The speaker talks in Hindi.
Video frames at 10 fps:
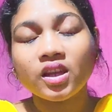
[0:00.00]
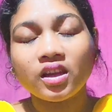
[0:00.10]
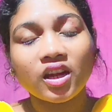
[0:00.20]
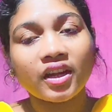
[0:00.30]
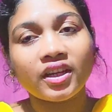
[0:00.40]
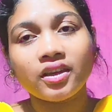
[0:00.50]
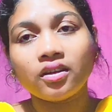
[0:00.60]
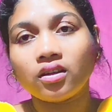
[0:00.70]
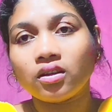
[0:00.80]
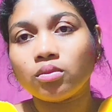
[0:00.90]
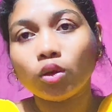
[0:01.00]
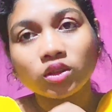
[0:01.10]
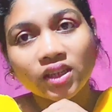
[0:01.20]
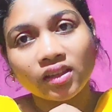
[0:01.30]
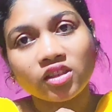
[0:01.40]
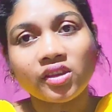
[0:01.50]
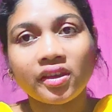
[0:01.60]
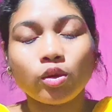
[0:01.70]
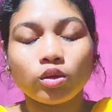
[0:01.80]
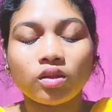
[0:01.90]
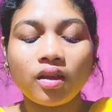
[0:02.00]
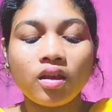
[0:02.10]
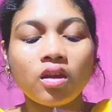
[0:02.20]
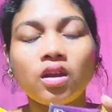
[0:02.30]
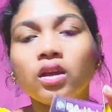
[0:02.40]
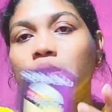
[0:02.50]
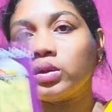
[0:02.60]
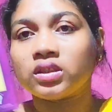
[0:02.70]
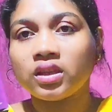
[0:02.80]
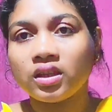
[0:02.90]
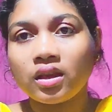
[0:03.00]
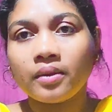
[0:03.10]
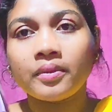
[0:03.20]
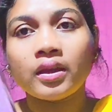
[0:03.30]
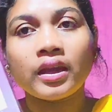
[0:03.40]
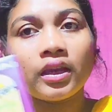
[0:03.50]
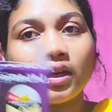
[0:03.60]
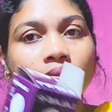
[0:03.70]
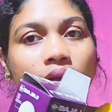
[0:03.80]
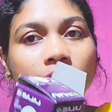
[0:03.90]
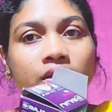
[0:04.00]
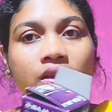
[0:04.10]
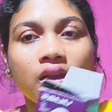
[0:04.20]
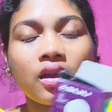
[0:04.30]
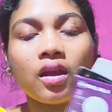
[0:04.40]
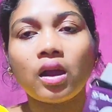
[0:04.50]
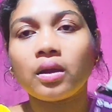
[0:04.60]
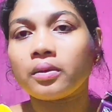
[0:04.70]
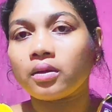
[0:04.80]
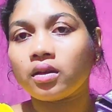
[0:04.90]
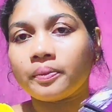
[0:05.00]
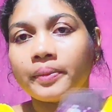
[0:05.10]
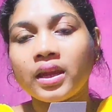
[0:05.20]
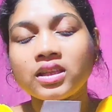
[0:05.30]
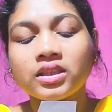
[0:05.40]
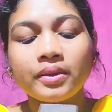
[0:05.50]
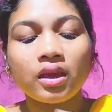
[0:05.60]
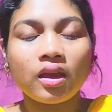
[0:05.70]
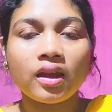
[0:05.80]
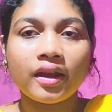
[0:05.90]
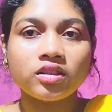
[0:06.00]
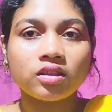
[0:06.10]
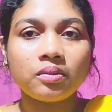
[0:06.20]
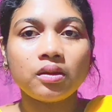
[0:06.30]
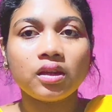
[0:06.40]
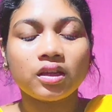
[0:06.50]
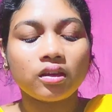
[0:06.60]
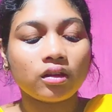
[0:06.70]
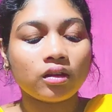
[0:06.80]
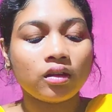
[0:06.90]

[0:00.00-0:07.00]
लाइटिंग बहुत ज़्यादा चाहिए होता है तो इसके लिए हम एलईडी बल्ब e लिए हैं पहले से भी है लाइट से लेकिन